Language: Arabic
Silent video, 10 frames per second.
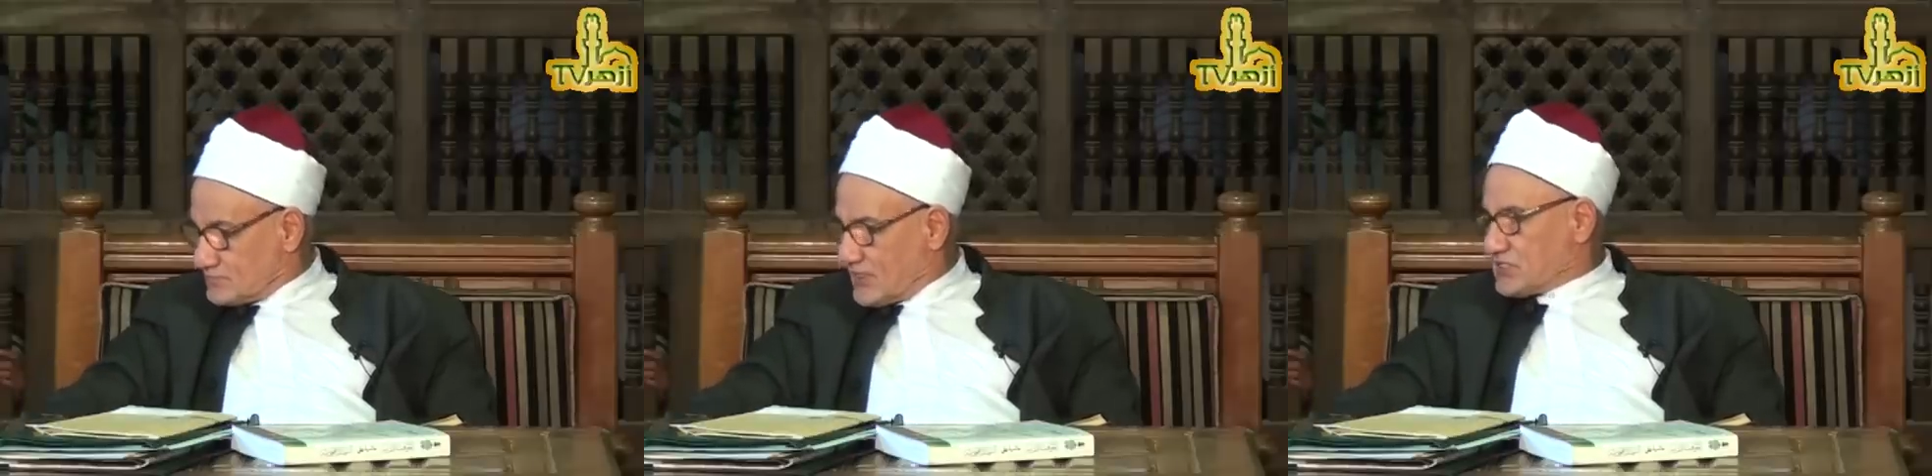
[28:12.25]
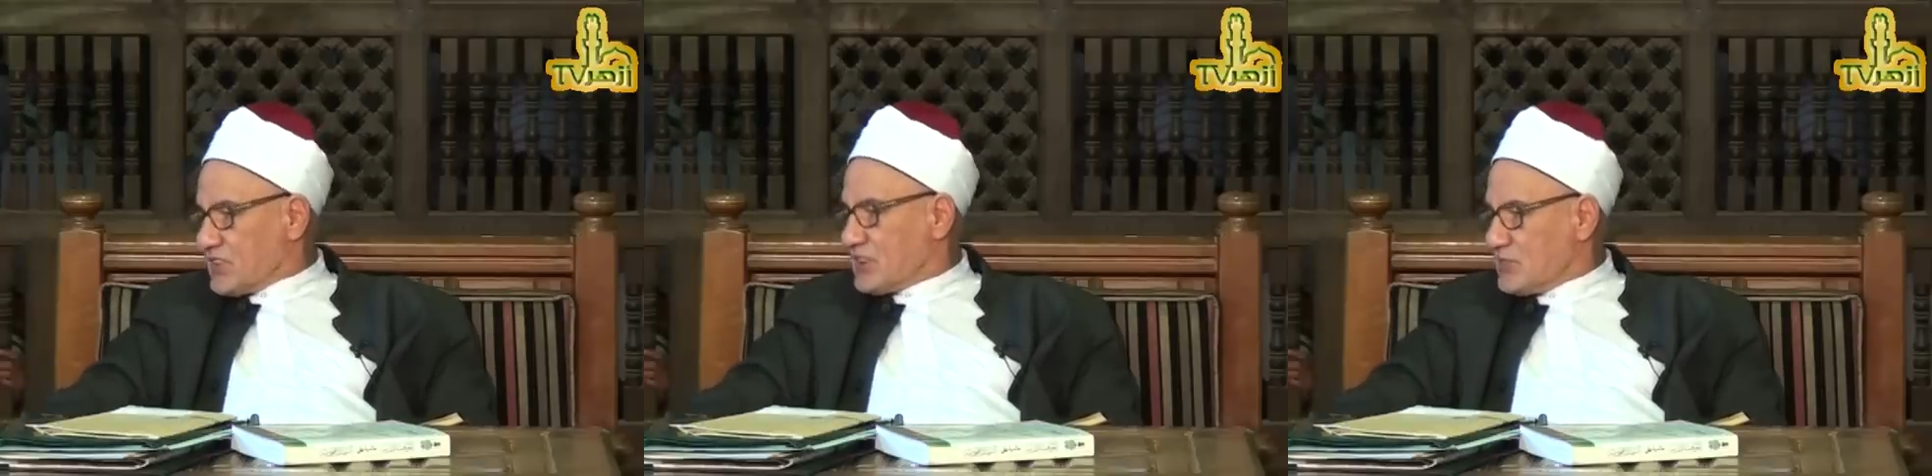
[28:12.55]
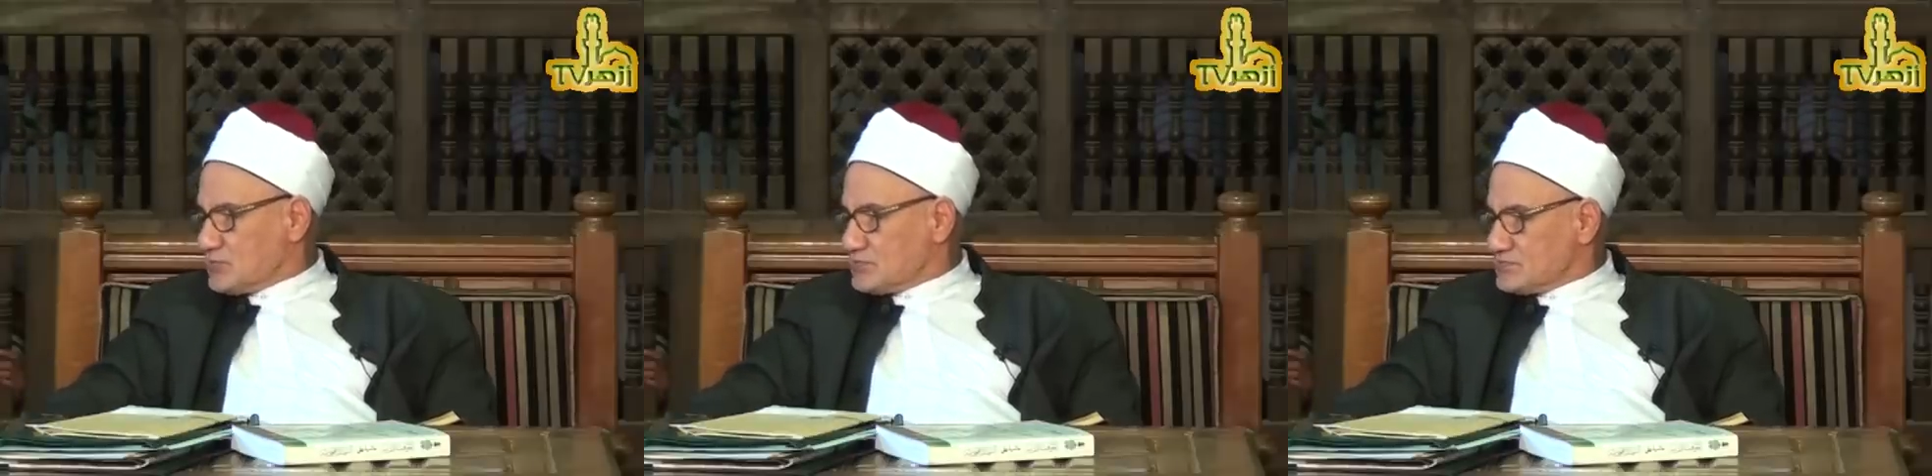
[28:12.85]
ليس
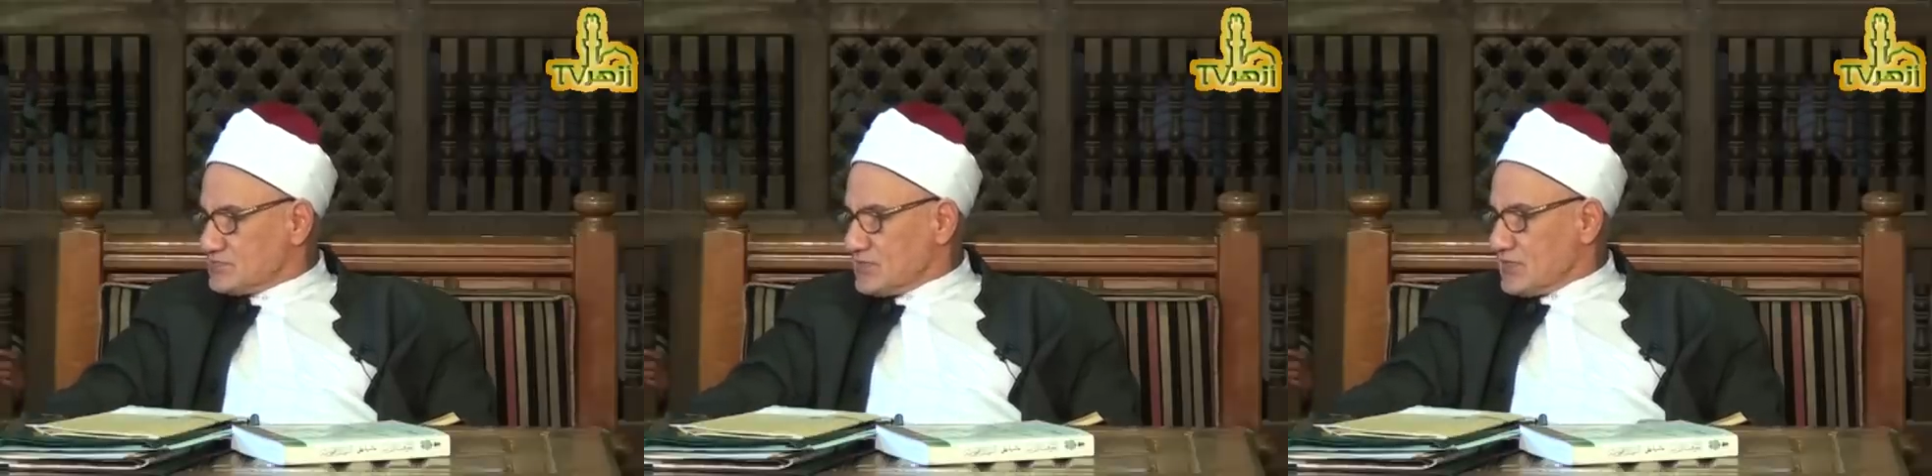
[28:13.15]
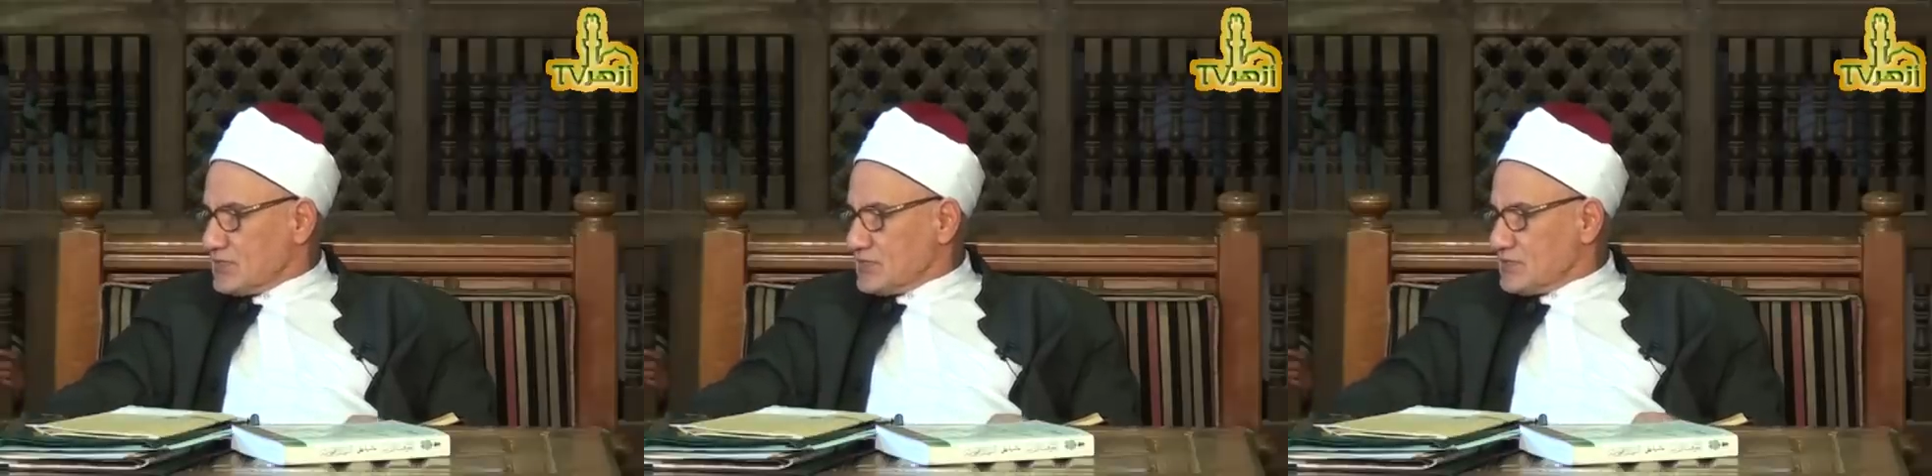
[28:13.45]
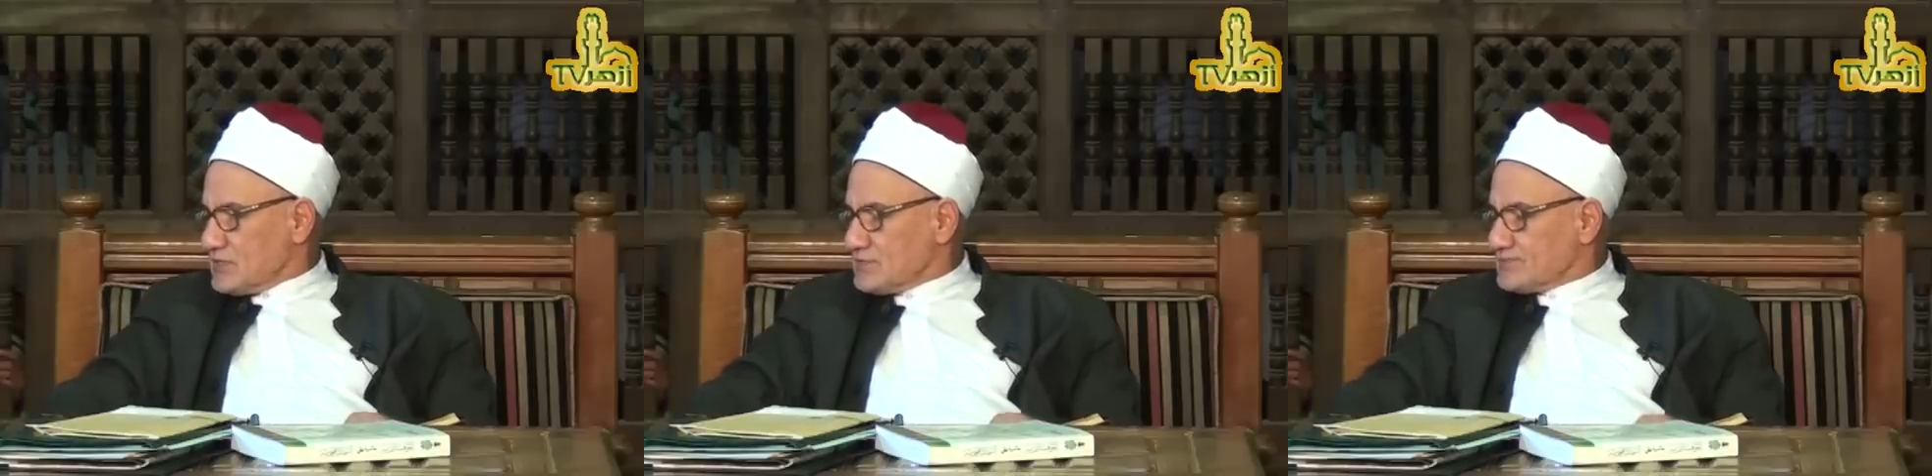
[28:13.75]
اليوم واحدة
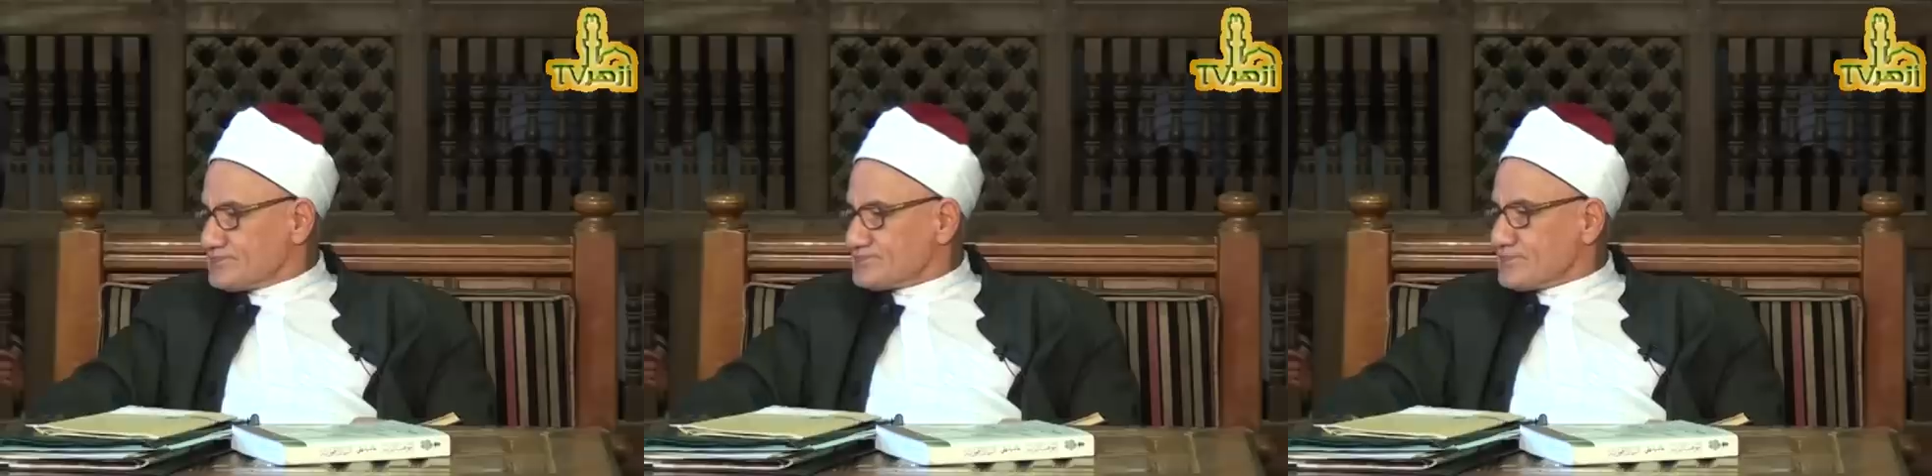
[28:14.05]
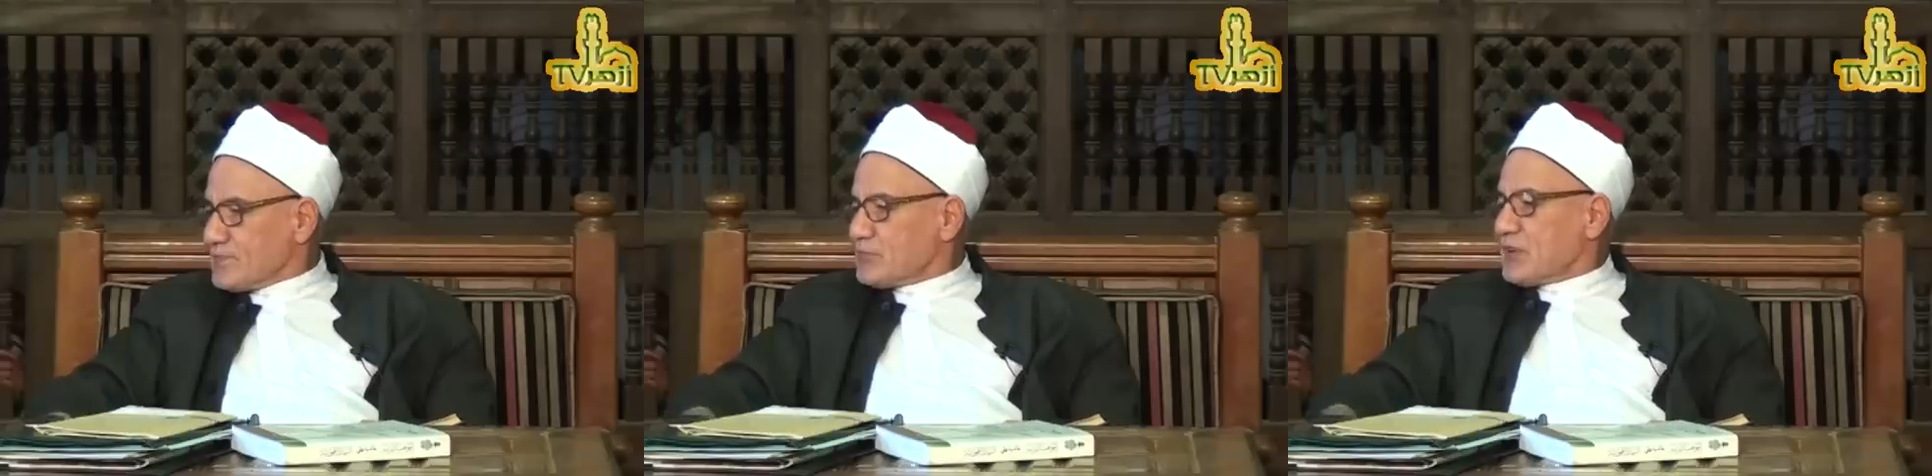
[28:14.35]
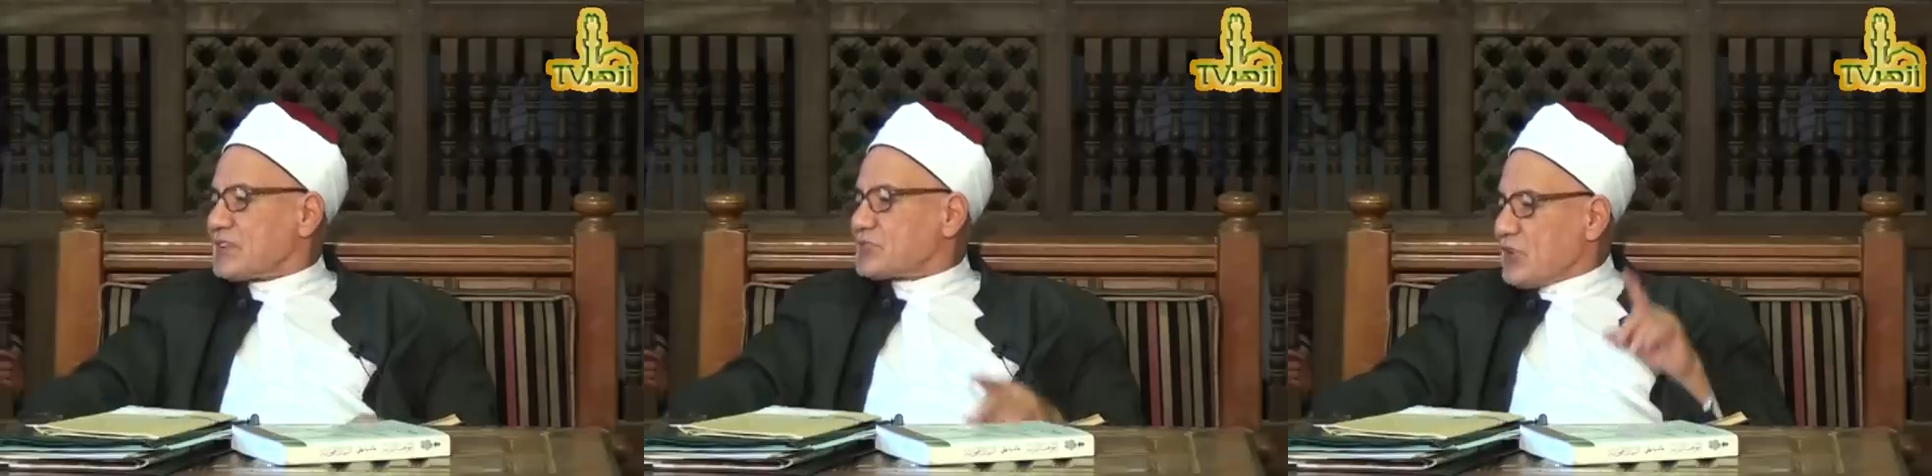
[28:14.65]

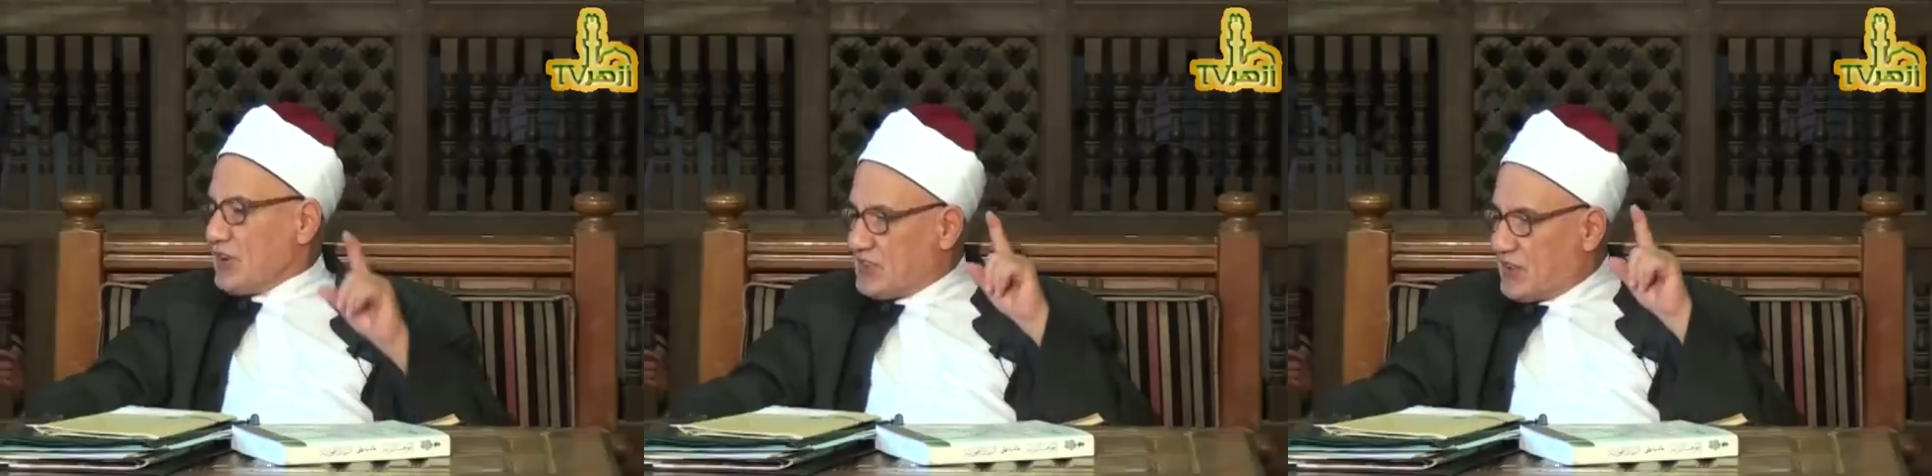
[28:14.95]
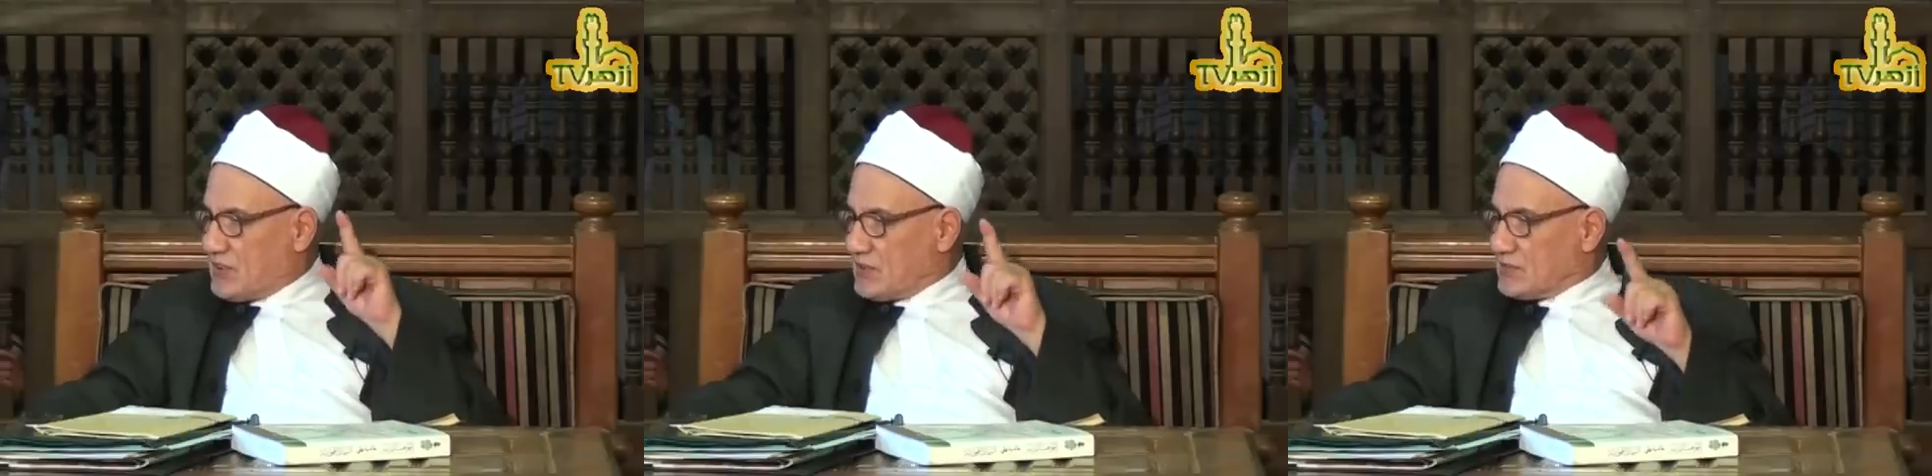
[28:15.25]
بقيت واحدة